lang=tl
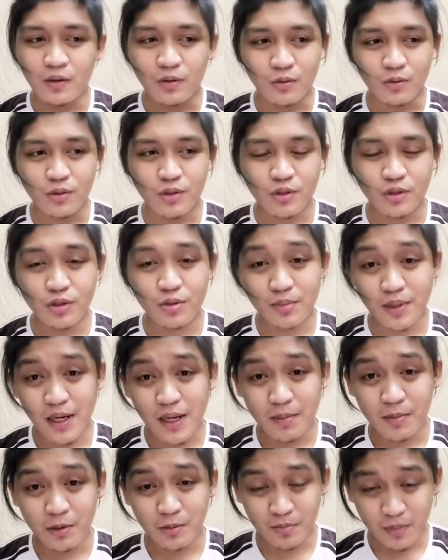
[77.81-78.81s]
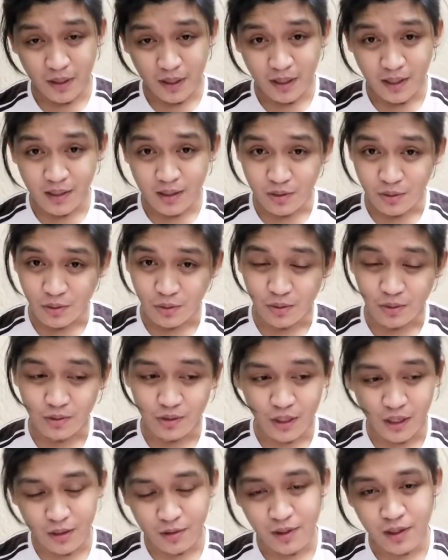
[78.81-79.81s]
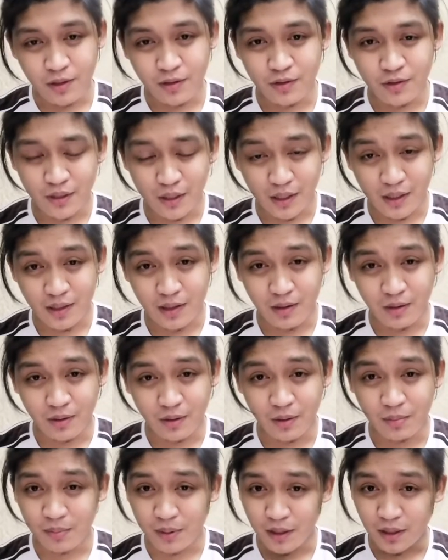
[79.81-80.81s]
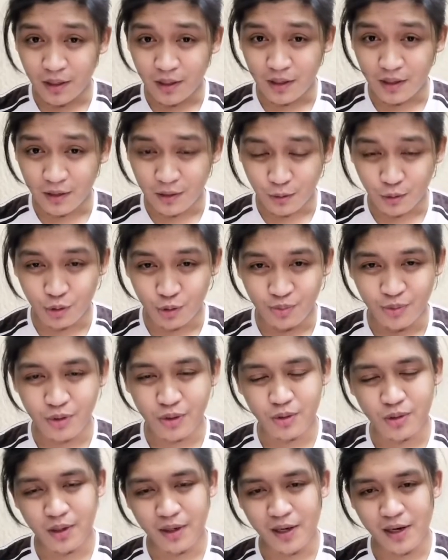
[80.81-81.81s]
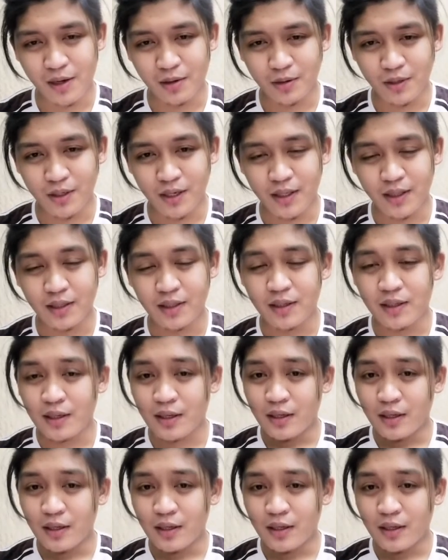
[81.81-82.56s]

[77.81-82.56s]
Kung gusto nyo malaman yung paraan, so, check nyo lang yung channel ko. May YouTube tutorial ako dyan.